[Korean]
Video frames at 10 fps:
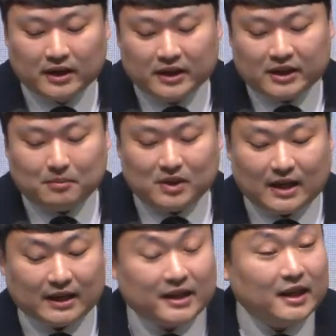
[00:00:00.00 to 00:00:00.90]

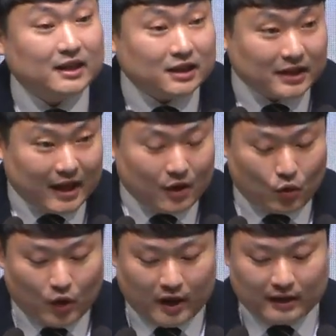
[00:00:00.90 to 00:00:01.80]
심리학에 대해 크게
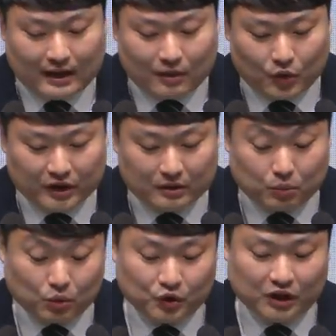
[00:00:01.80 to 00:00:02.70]
오해를 하고 있는
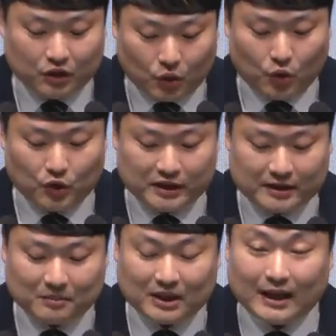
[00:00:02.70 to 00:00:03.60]
부분이 또
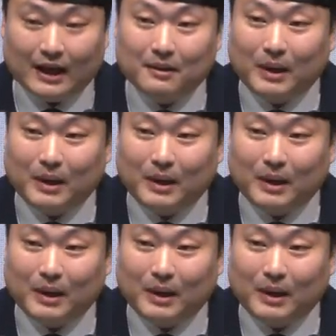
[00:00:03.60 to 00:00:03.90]
있습니다.